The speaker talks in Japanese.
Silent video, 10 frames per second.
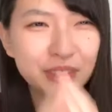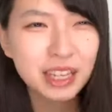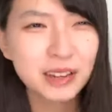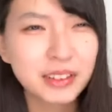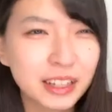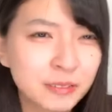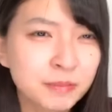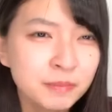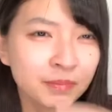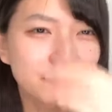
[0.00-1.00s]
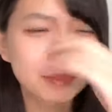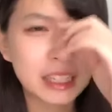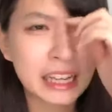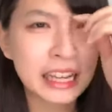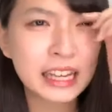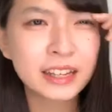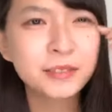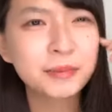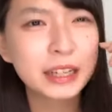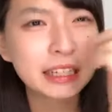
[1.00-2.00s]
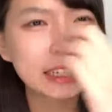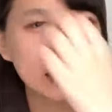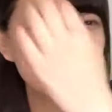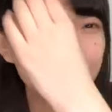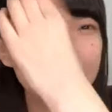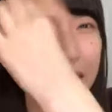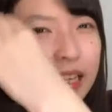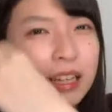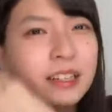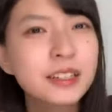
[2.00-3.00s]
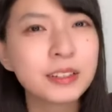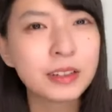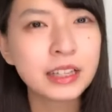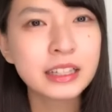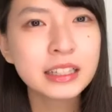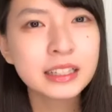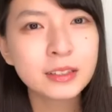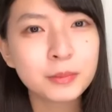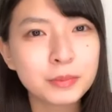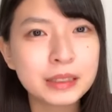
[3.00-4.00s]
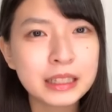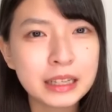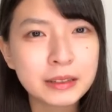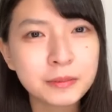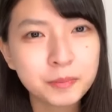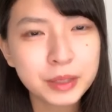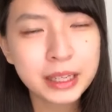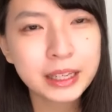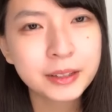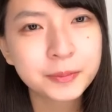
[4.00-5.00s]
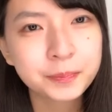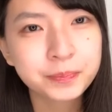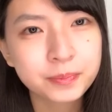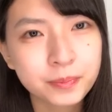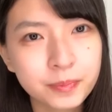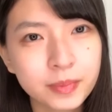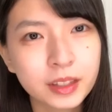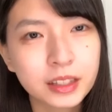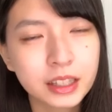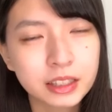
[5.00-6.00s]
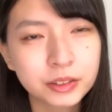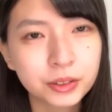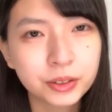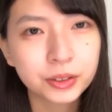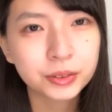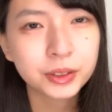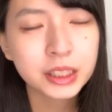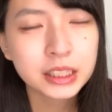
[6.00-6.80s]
うダメだねえまあビエンビエンうんえっ、ー、と